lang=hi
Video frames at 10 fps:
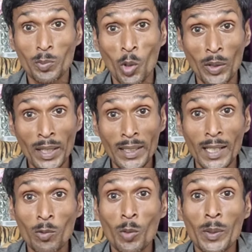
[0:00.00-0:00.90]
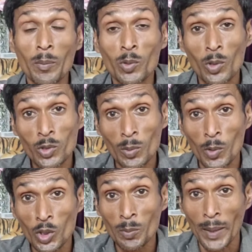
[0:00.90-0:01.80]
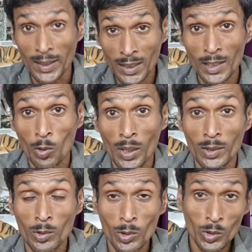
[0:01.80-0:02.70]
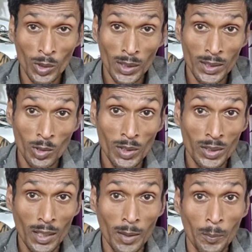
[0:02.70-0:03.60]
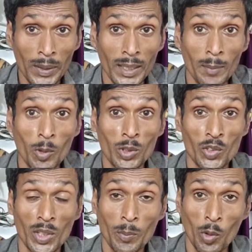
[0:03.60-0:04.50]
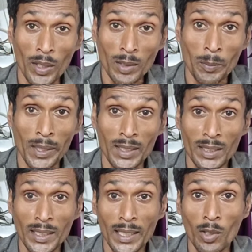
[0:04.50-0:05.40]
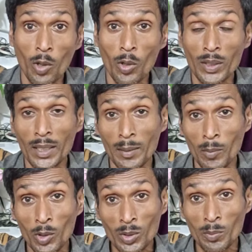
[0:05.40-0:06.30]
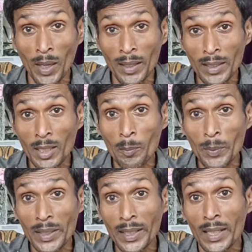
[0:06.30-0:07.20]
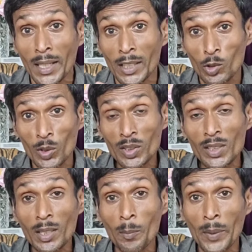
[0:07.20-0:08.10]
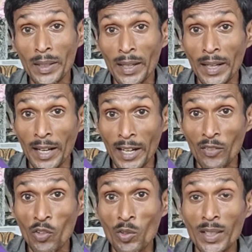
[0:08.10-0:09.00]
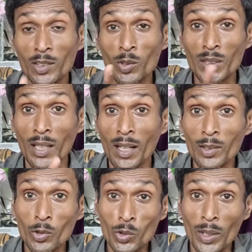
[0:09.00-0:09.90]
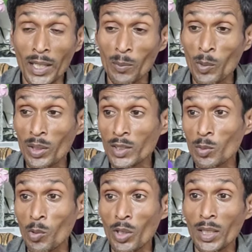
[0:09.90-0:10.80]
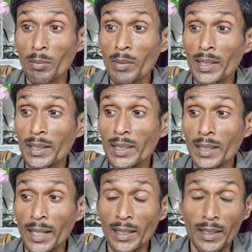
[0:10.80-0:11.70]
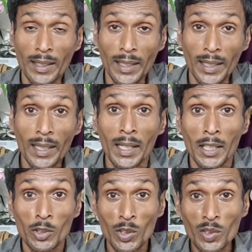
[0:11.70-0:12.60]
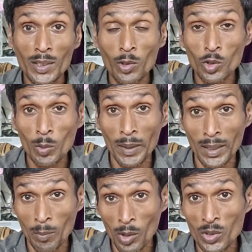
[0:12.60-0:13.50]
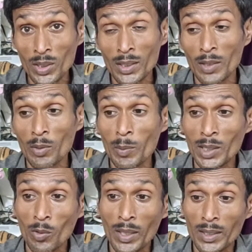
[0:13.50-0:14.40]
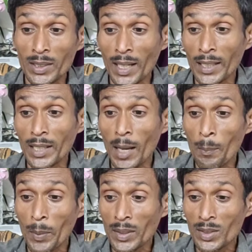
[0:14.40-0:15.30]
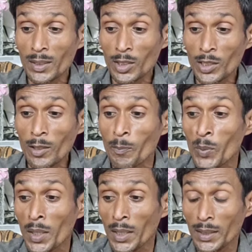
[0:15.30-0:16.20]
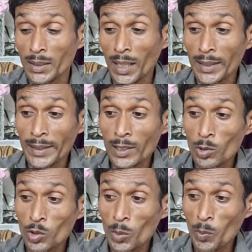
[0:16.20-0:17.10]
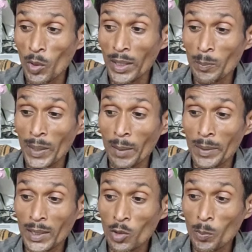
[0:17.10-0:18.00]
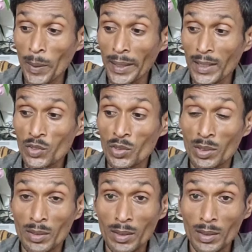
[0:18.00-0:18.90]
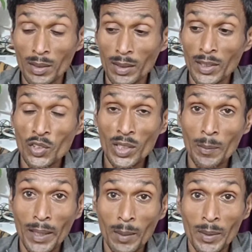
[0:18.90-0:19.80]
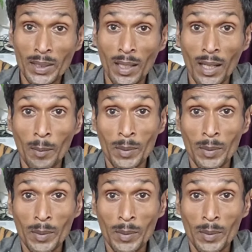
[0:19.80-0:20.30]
प्रोडक्ट हैं वो भी दोस्तों बहुत ही बेहतरीन होगा तो दोस्तों जो इसका कंपनी है बहुत अच्छे प्रोडक्ट बनाती है और यह बहुत ब्रांडेड कंपनी है तो इसी कंपनी का यह हेडफोन है तो यहाँ दोस्तों हेडफोन का जो मॉडल नंबर ई नाइन हंड्रेड है तो इसके दोस्तों मैं इनबॉक्सिंग रिव्यू बताऊँगा यहाँ आप पढ़ सकते हो यहाँ देखिए दोस्तों प्रोडक्ट पैरामीटर और पैकेज लिस्ट के बारे में यहाँ